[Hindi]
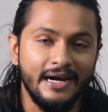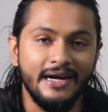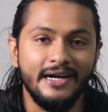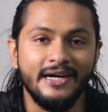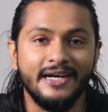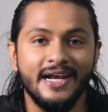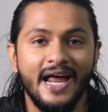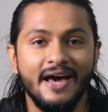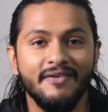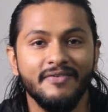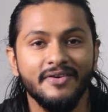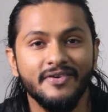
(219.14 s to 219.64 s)

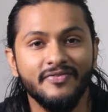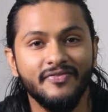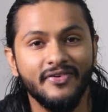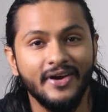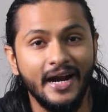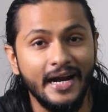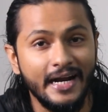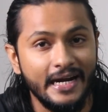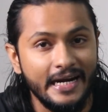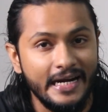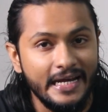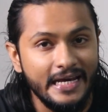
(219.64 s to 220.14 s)
ट्रैवल
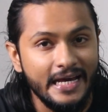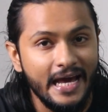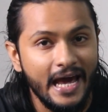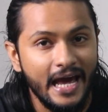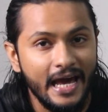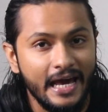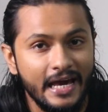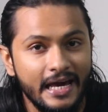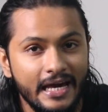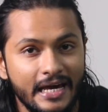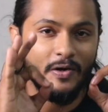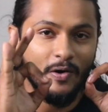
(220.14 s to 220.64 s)
फ्रेंडली
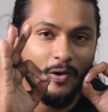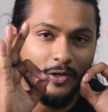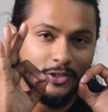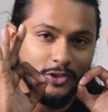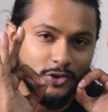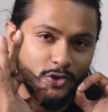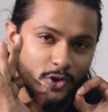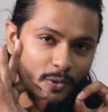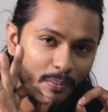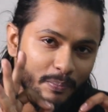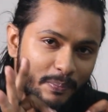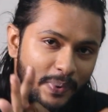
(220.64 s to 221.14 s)
है और
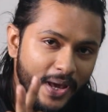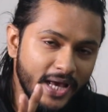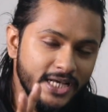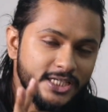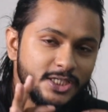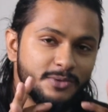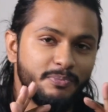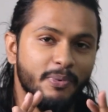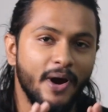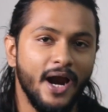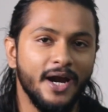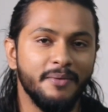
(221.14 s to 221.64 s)
जो
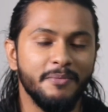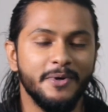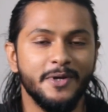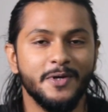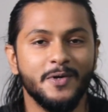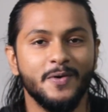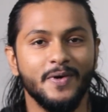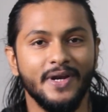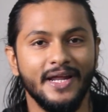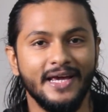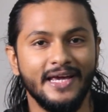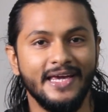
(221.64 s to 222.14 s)
बेस्ट पार्ट मेरे
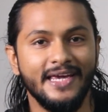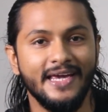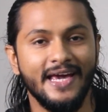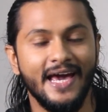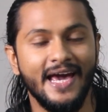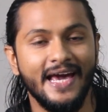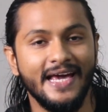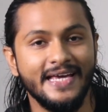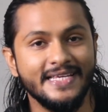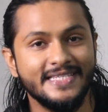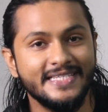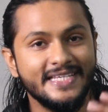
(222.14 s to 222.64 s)
को लगी
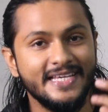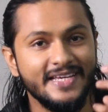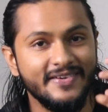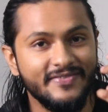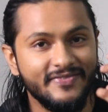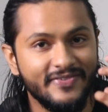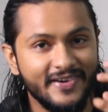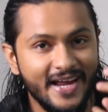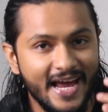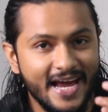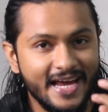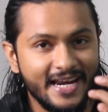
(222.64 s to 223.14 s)
है इसकी
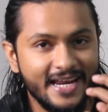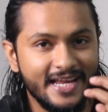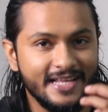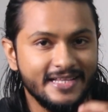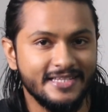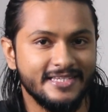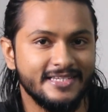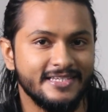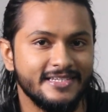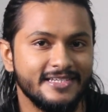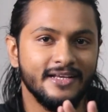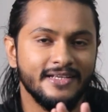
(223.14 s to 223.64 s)

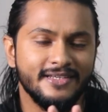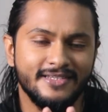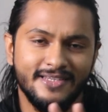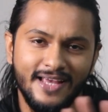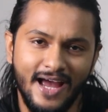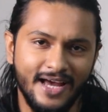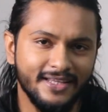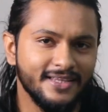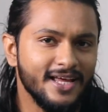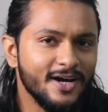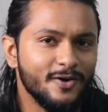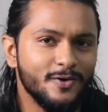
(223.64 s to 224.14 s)
फ्रेग्रेंस
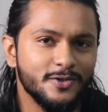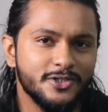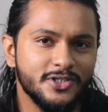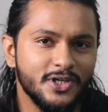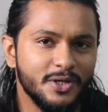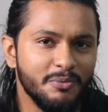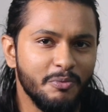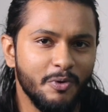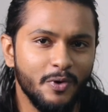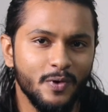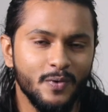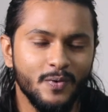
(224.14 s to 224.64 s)
ज्यादा कुछ
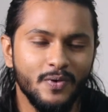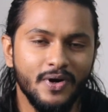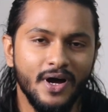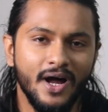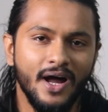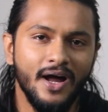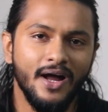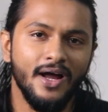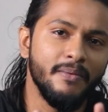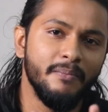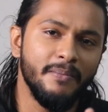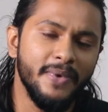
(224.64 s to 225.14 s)
नहीं बोलूंगा
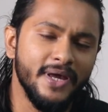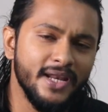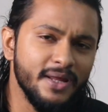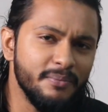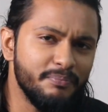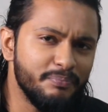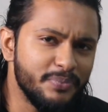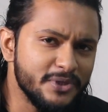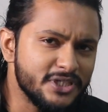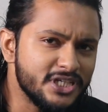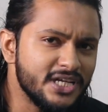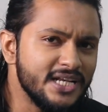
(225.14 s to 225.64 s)
मेरी
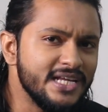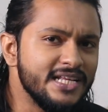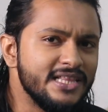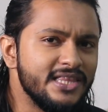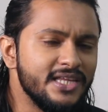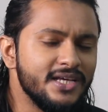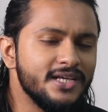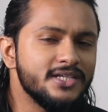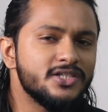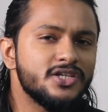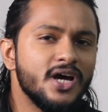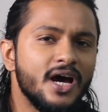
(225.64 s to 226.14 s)
पिछली
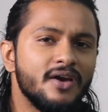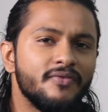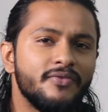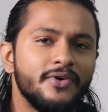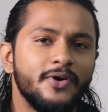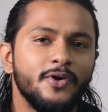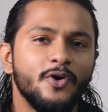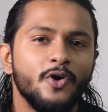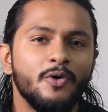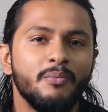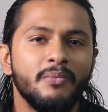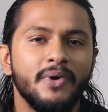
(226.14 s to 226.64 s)
तीन चार
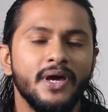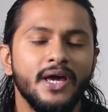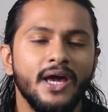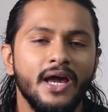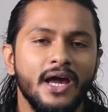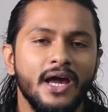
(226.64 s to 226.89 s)
वीडियो में